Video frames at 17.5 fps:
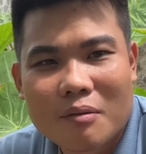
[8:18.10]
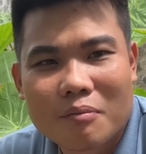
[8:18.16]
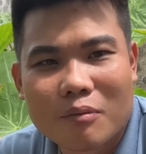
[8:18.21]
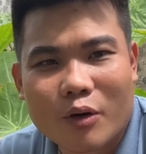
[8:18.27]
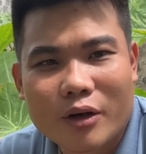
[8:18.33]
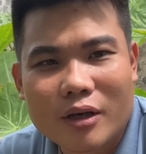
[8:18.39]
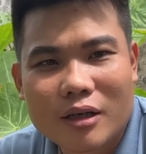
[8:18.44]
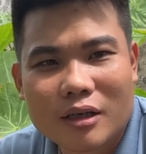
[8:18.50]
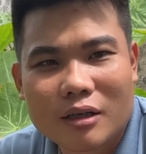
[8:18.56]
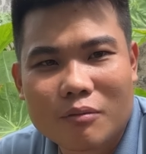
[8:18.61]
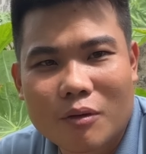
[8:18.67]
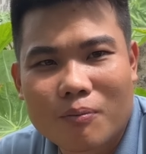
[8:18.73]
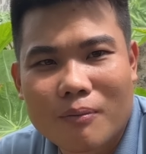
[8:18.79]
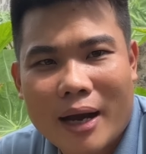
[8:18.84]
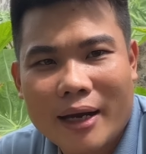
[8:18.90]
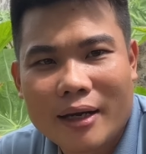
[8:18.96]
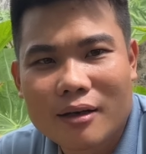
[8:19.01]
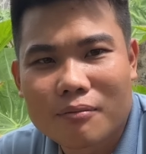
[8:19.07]
mỗi người một
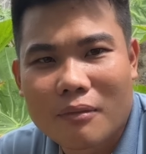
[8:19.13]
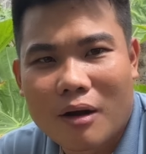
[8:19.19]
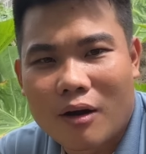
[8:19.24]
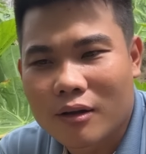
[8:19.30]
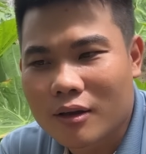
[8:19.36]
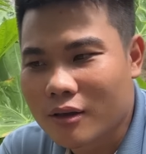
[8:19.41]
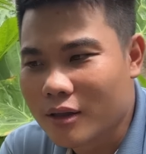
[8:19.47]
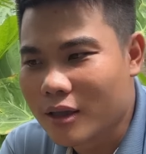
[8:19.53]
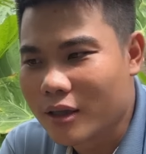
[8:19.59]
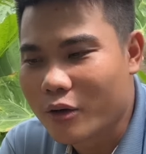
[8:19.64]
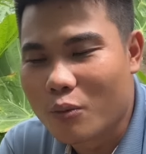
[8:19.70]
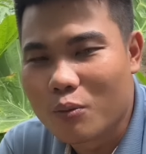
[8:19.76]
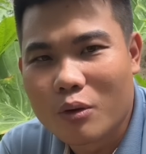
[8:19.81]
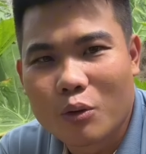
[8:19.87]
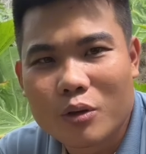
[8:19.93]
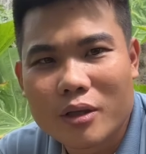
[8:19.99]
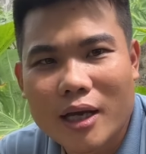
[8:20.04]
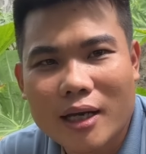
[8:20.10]
bãi nước bọt thôi thì
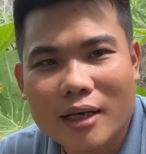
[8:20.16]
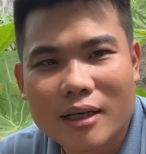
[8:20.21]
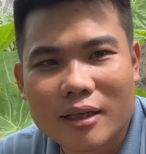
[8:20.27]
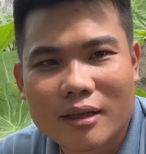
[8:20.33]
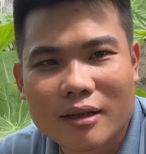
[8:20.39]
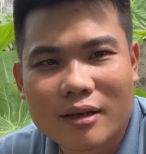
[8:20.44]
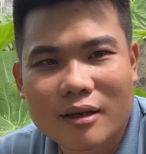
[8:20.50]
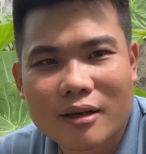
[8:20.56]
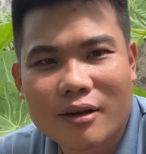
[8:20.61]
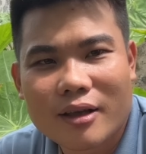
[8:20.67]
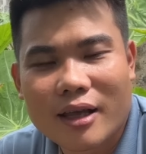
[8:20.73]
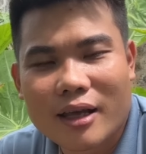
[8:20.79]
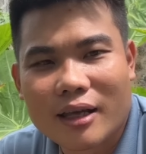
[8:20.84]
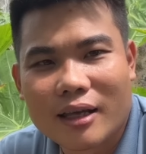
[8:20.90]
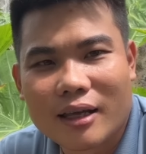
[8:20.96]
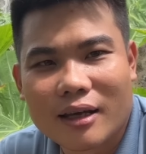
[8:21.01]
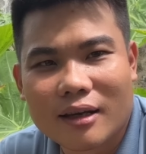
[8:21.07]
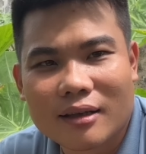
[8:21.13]
cũng đủ chết rồi thế nói
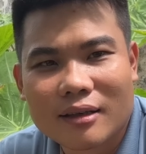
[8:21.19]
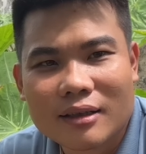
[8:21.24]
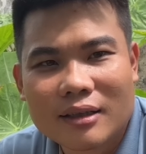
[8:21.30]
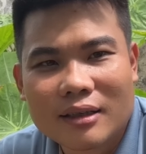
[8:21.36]
gì à,